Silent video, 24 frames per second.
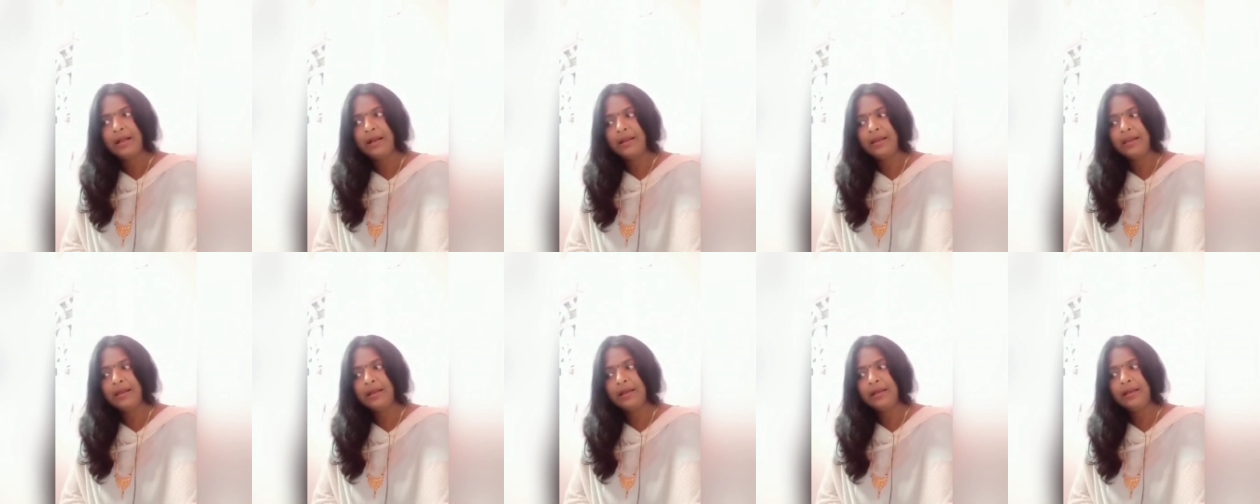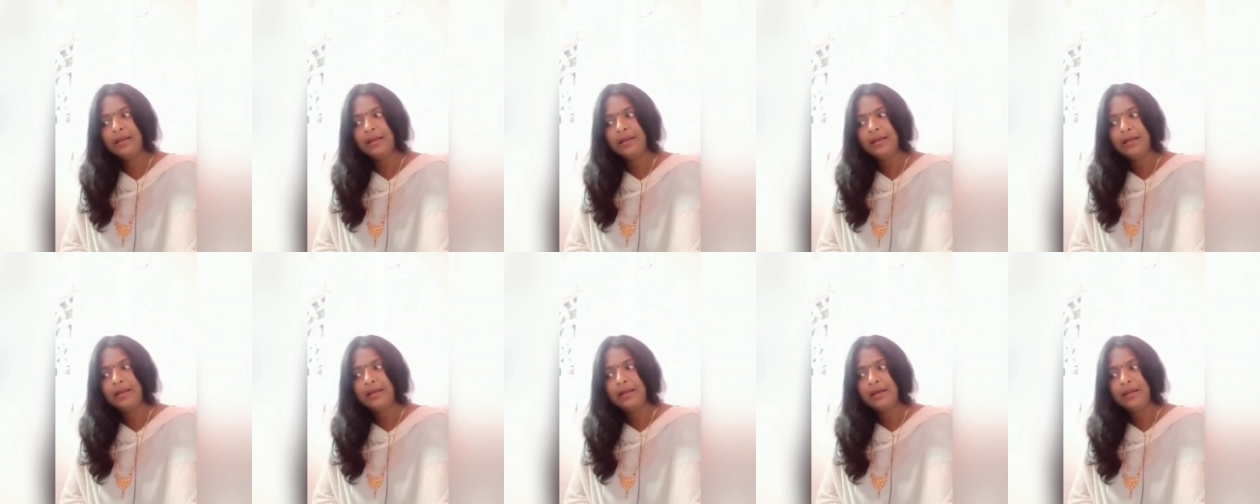ஆனா
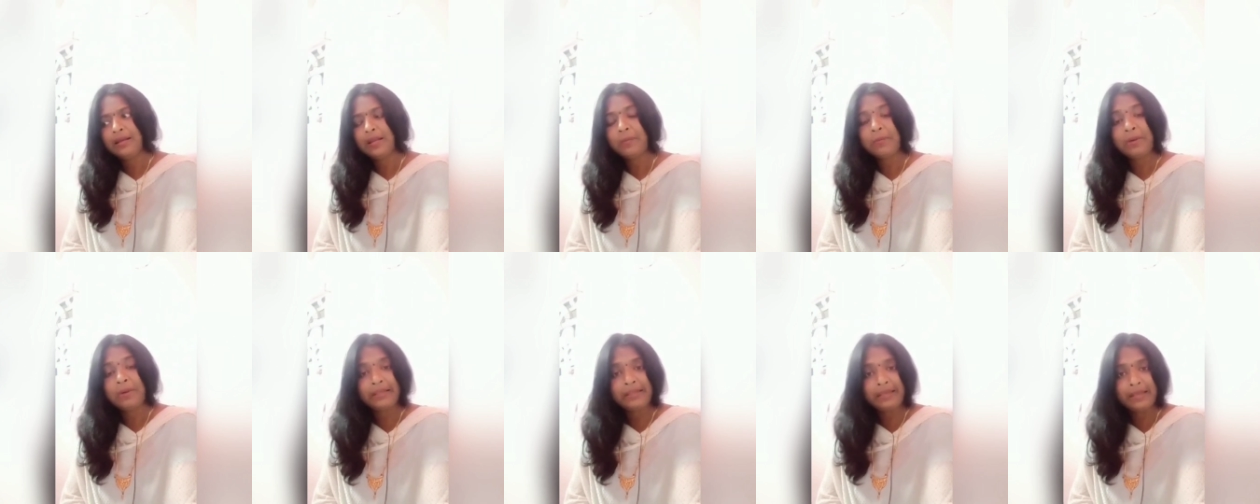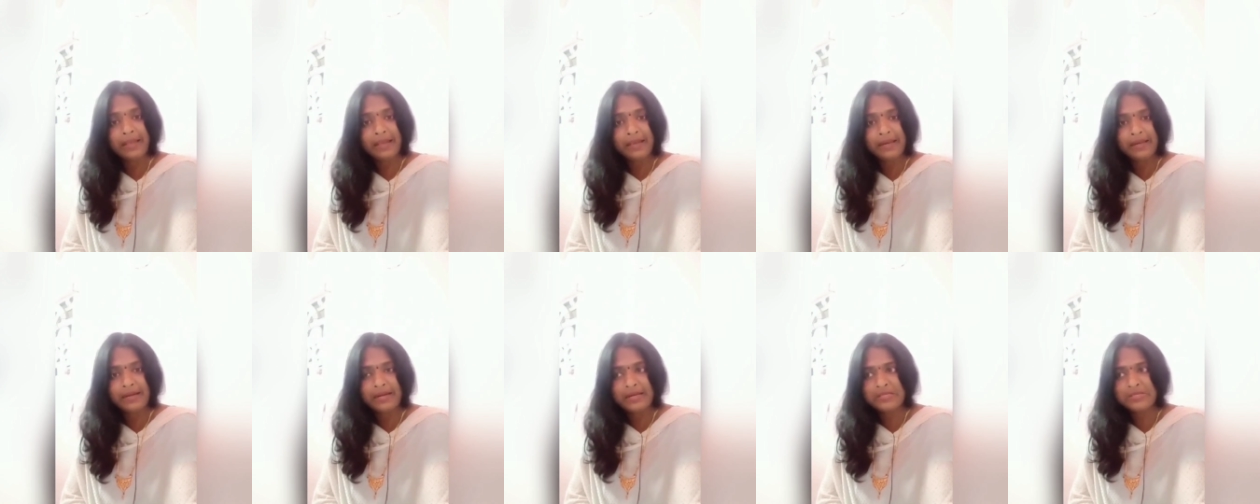நம்ம
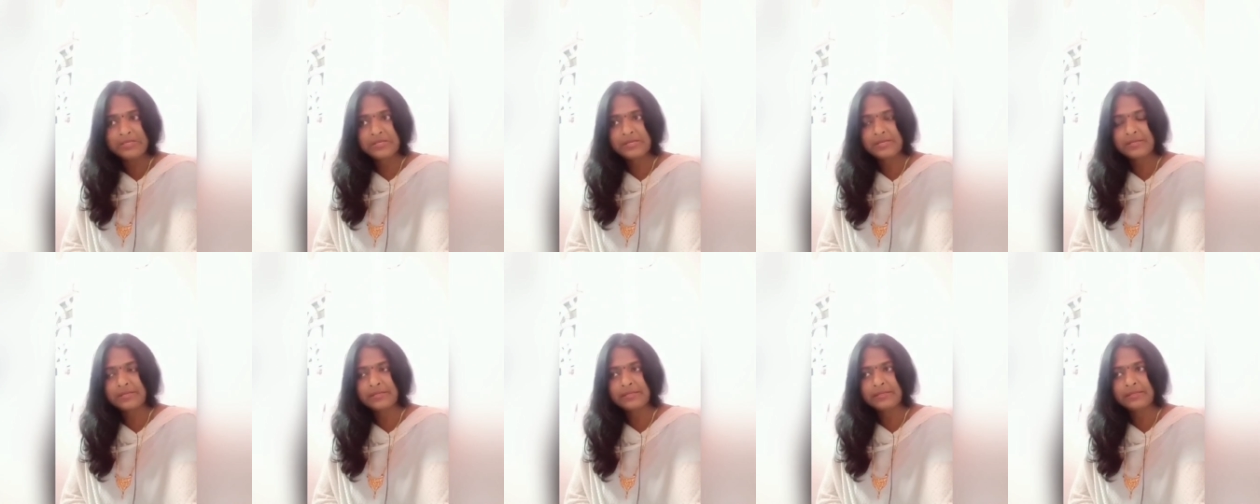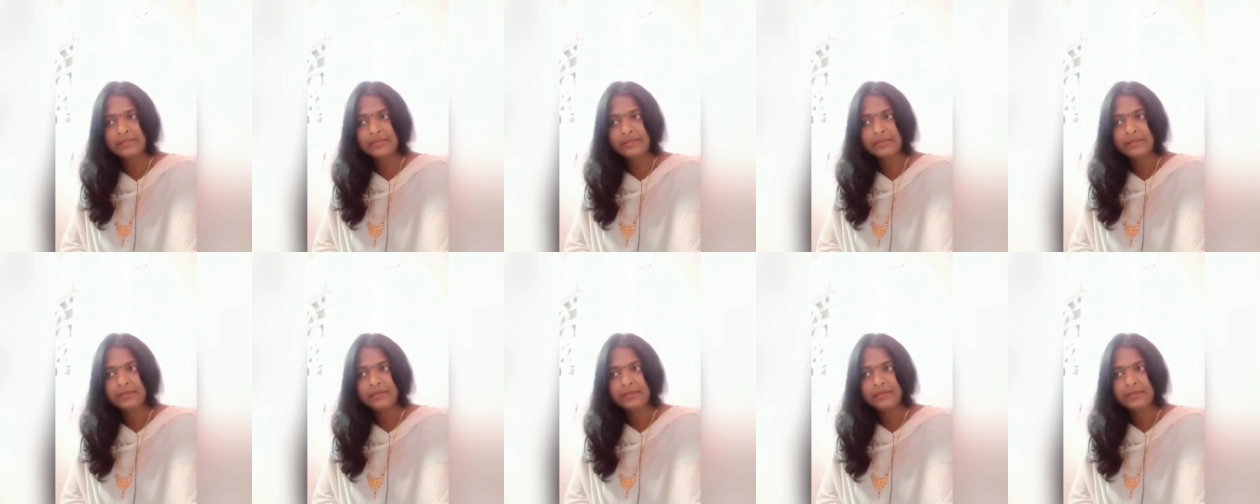அதையே நினைச்சுக்கிட்டு